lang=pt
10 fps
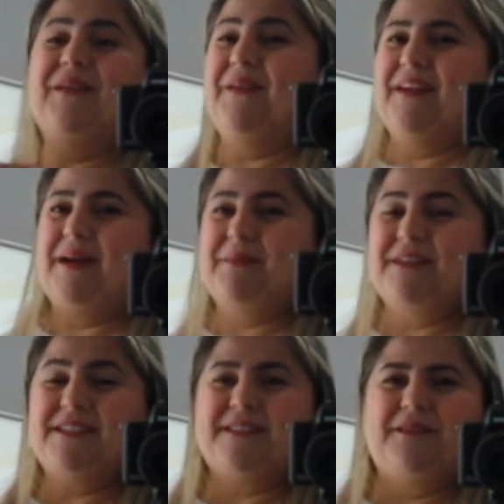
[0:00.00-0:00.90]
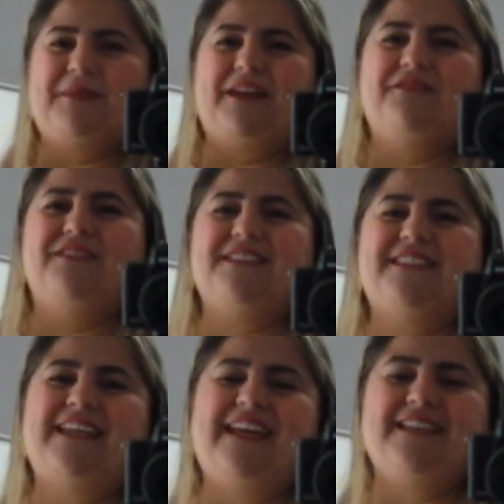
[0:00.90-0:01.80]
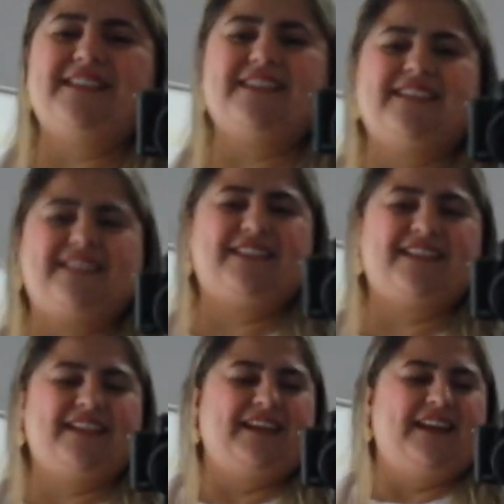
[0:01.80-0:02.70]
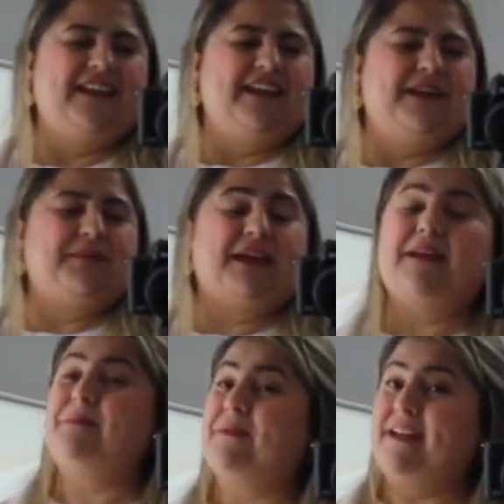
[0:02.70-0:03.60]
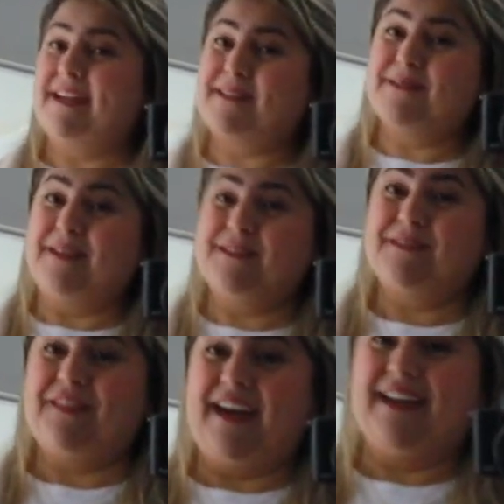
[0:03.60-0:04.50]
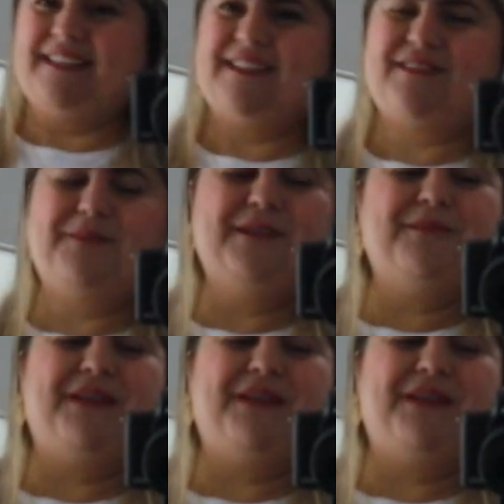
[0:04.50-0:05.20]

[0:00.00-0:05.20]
Oi, amores, tudo bem com vocês? Pra quem não me conhece, eu sou a Ju Ferrari. Seja muito